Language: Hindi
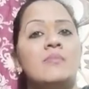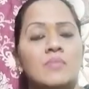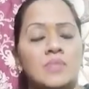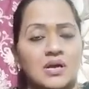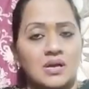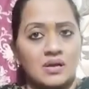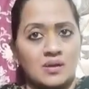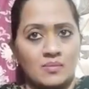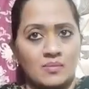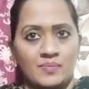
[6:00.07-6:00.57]

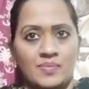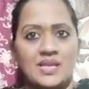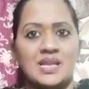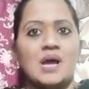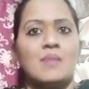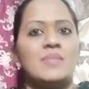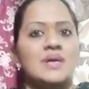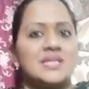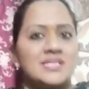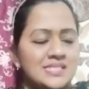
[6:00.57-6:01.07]

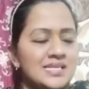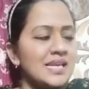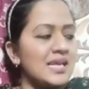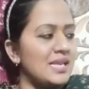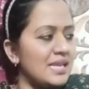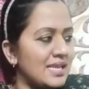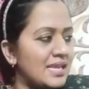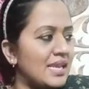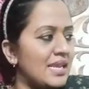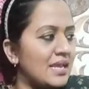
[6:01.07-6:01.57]
बिना मर्जी के
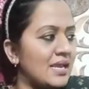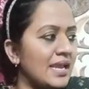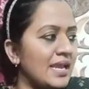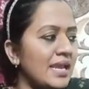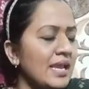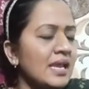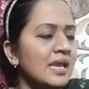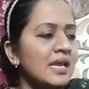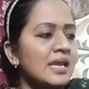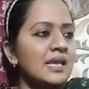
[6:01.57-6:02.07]
लिखी
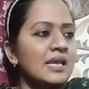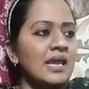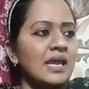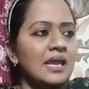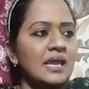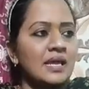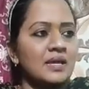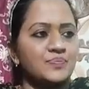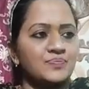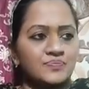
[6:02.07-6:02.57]
गई कि
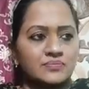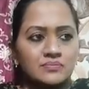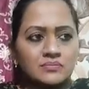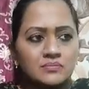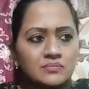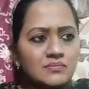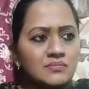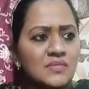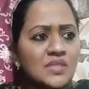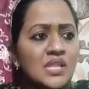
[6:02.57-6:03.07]

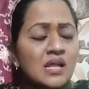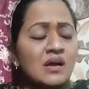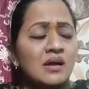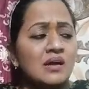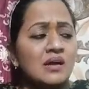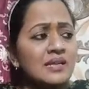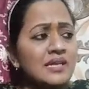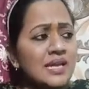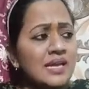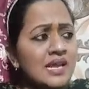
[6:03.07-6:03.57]

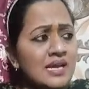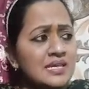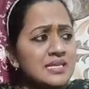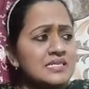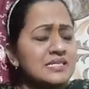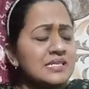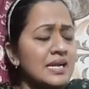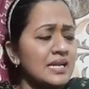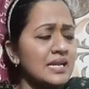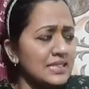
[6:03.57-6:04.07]
नेहा ने
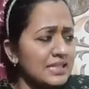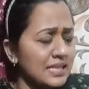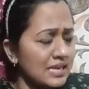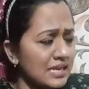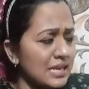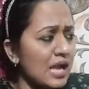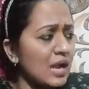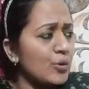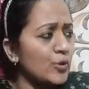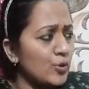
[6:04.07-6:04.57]
साढ़े तीन
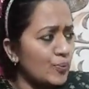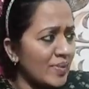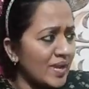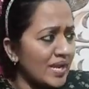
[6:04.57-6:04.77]
लाख रुपए